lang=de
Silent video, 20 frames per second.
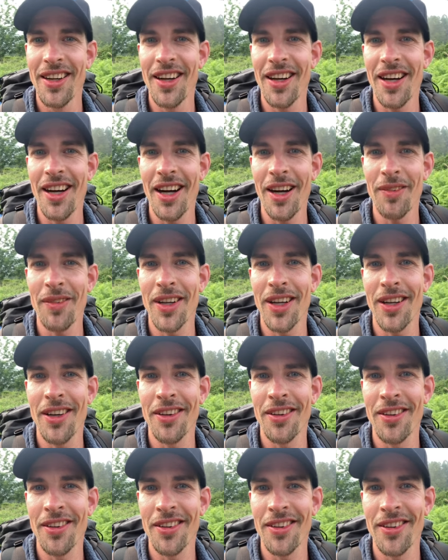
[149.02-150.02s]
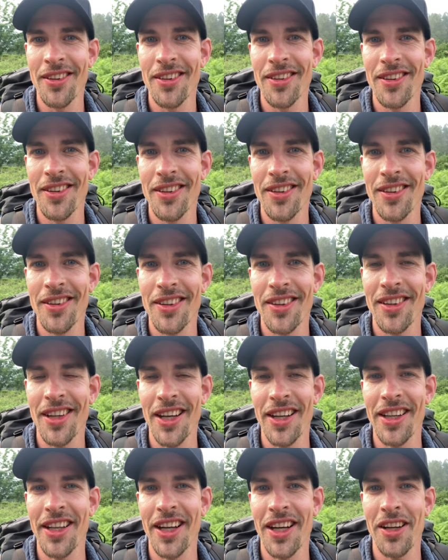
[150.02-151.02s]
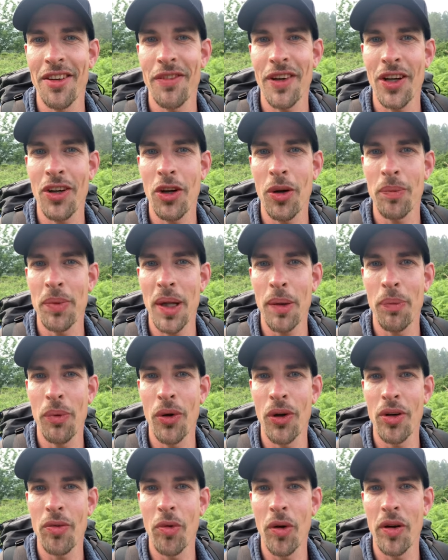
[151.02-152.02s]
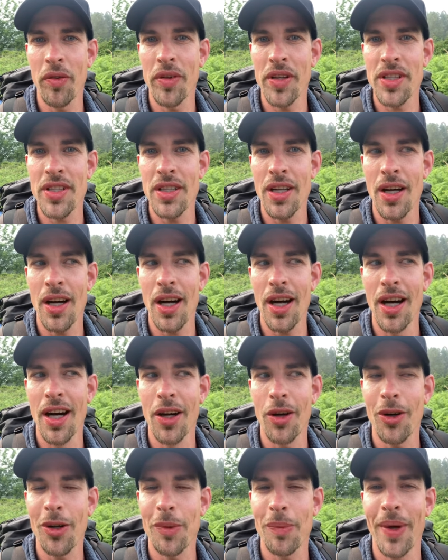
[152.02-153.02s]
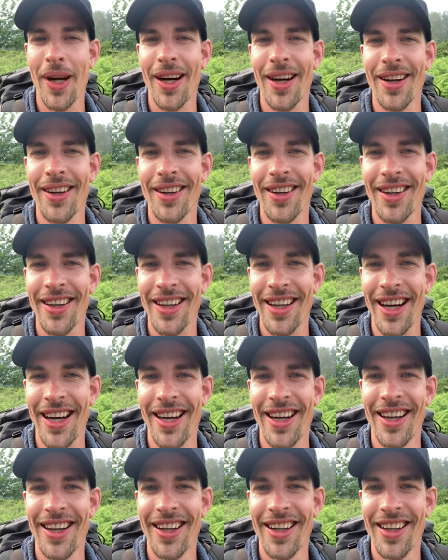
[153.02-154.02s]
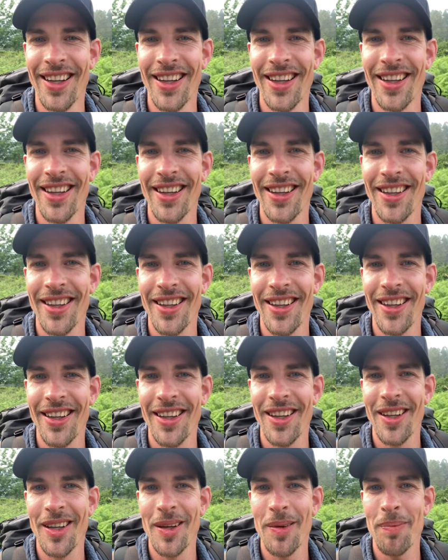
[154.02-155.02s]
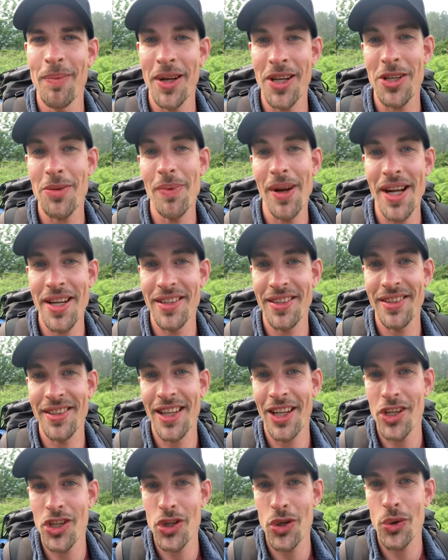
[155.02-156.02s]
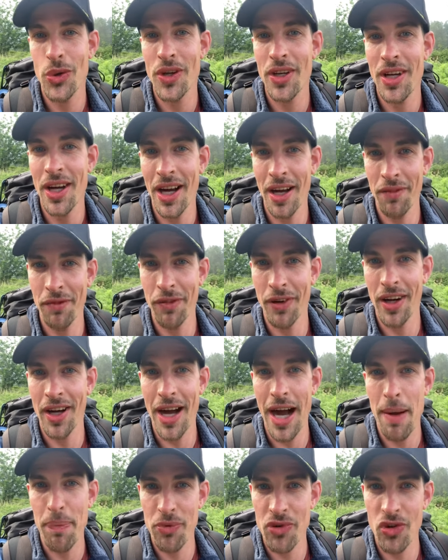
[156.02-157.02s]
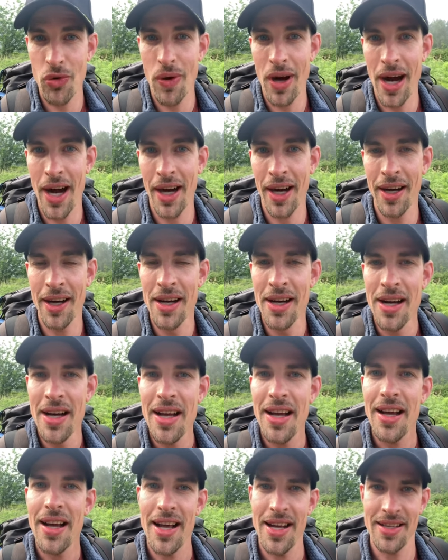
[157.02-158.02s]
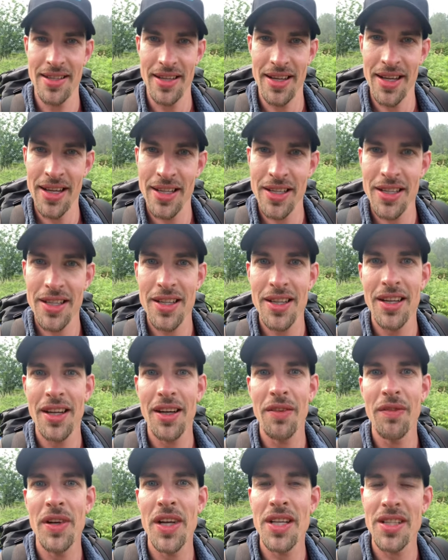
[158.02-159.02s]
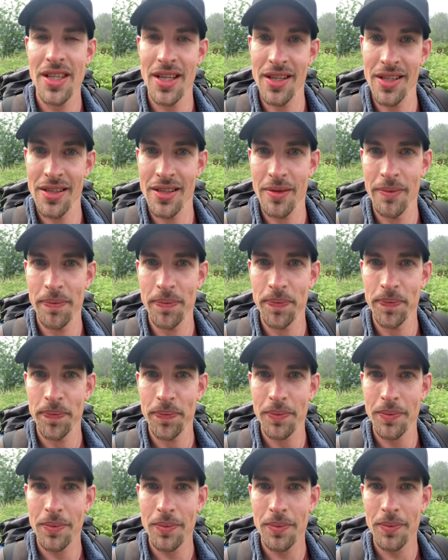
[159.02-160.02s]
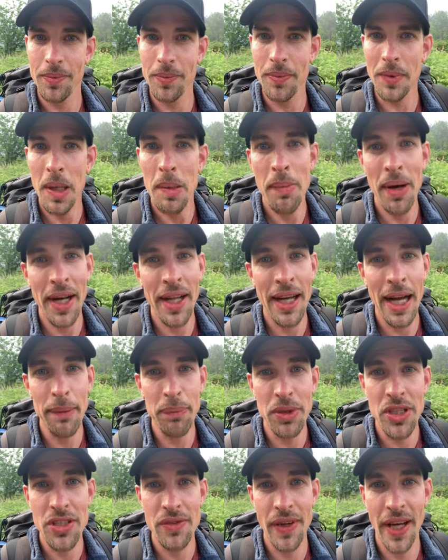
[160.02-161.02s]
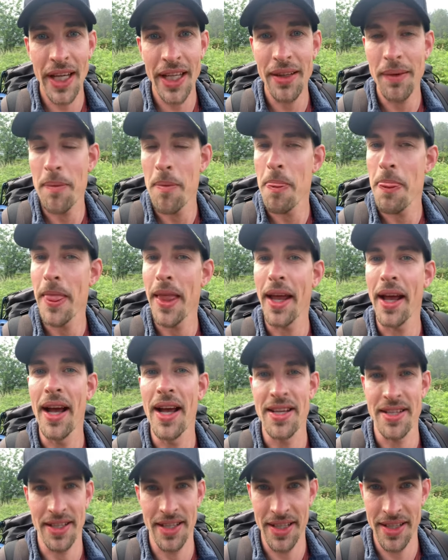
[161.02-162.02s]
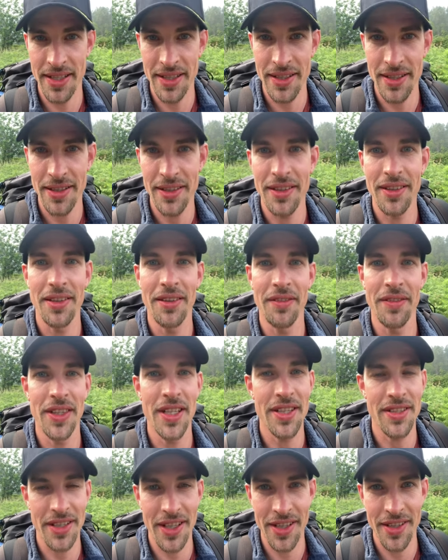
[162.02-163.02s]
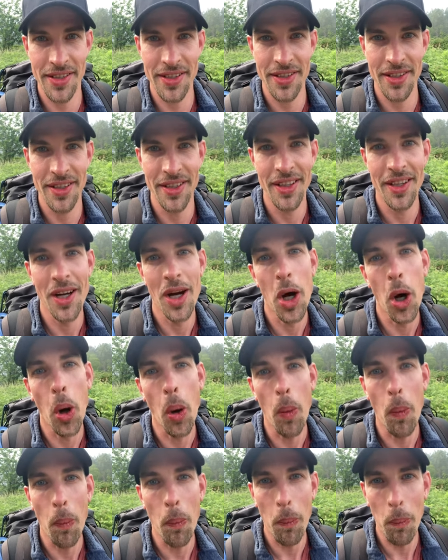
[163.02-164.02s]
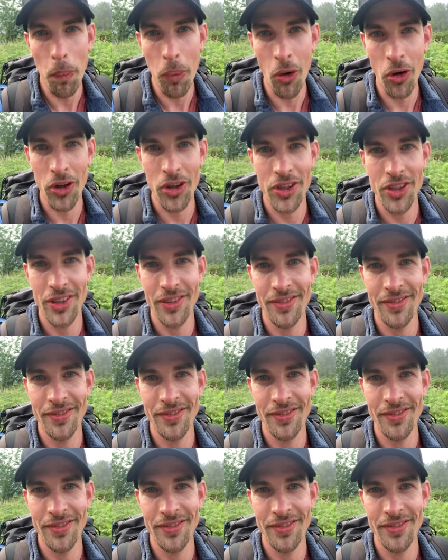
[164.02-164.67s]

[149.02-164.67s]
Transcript: Aber dann irgendwann kommt der Punkt, wo wir wissen, ha, guck mal, ja. Manchmal ist es ganz schön, einfach abzuhaken. Es ist, wie es ist. Meine Kappe ist weg. Es ist, wie es ist. Punkt.